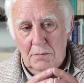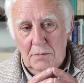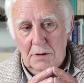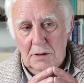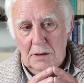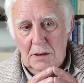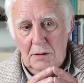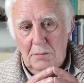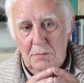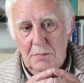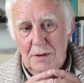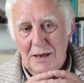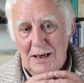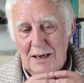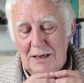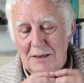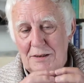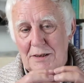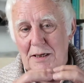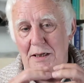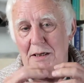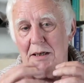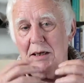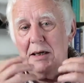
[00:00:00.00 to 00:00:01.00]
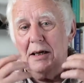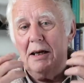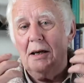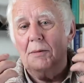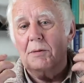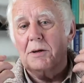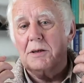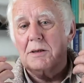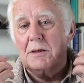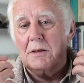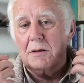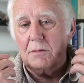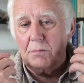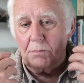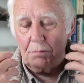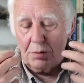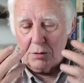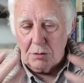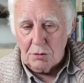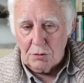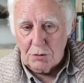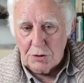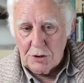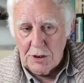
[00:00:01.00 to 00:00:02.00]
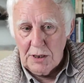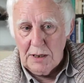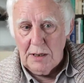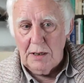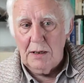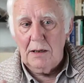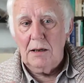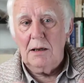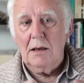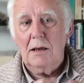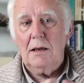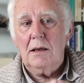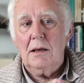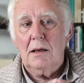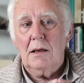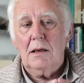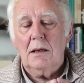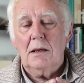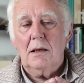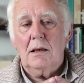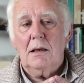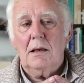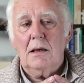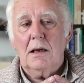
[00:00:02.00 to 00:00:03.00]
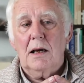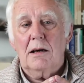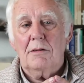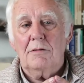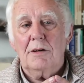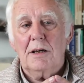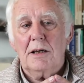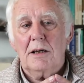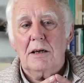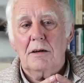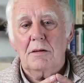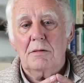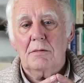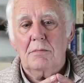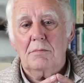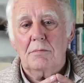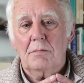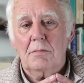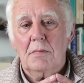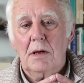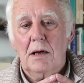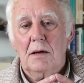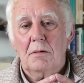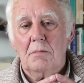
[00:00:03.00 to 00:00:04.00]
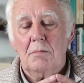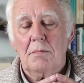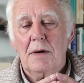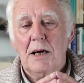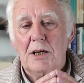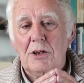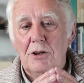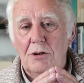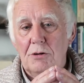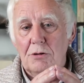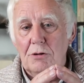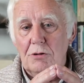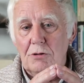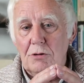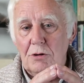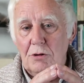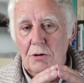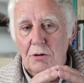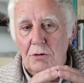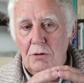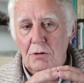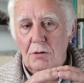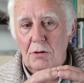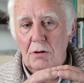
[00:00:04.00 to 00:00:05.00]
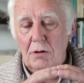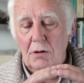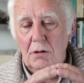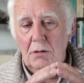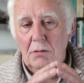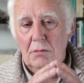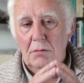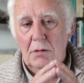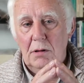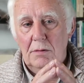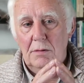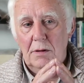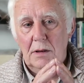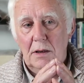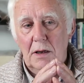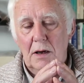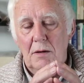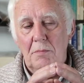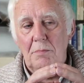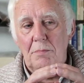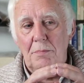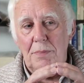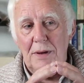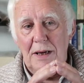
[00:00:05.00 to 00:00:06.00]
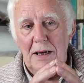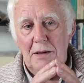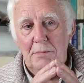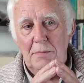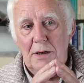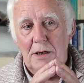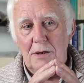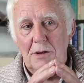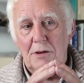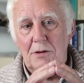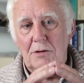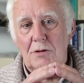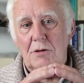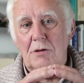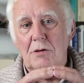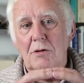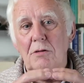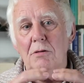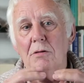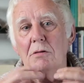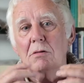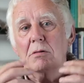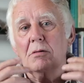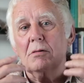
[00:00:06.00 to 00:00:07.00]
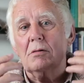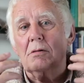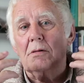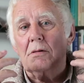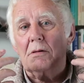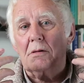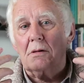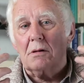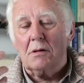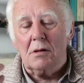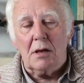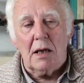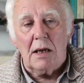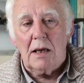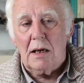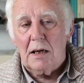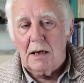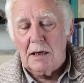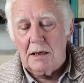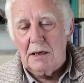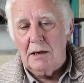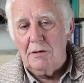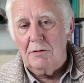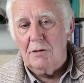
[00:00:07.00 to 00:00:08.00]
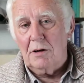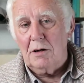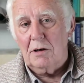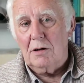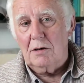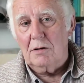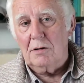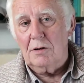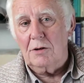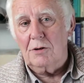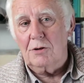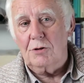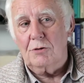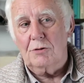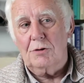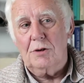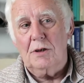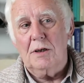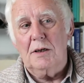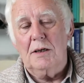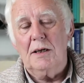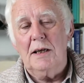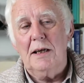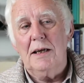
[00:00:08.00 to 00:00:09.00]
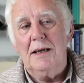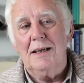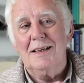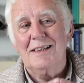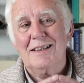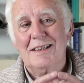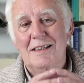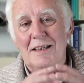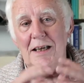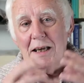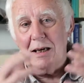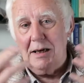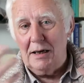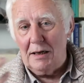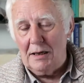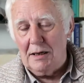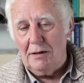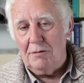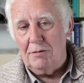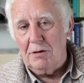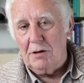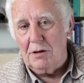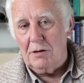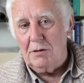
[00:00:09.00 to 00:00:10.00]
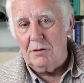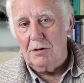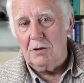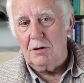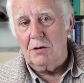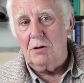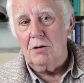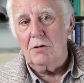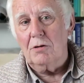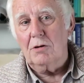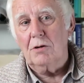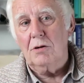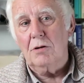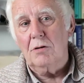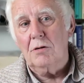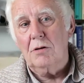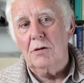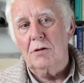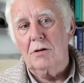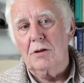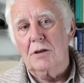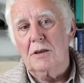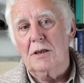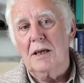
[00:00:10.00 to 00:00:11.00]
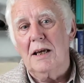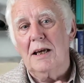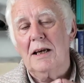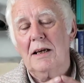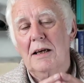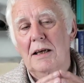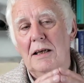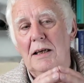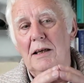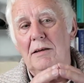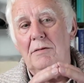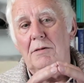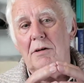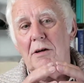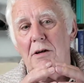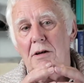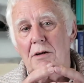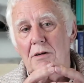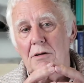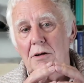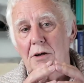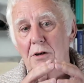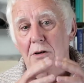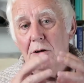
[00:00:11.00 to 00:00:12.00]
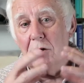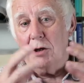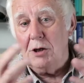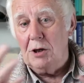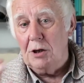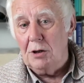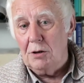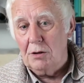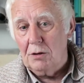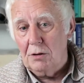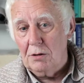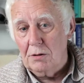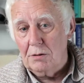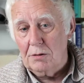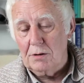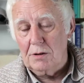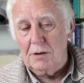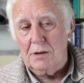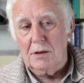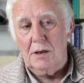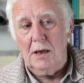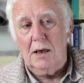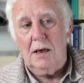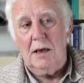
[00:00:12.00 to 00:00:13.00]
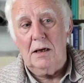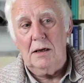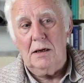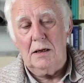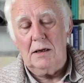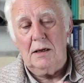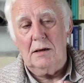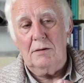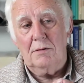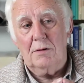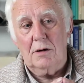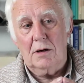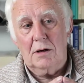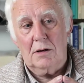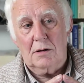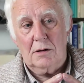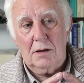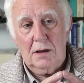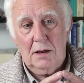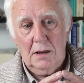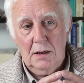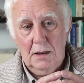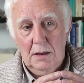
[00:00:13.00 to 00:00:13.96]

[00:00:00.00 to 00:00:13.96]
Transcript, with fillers: j'aime bien cette idée parce que le projet avec un, majuscule, avec un P majuscule, c'est l'équivalent de société, c'est l'équivalent de culture, c'est l'équivalent de lieu, c'est l'équivalent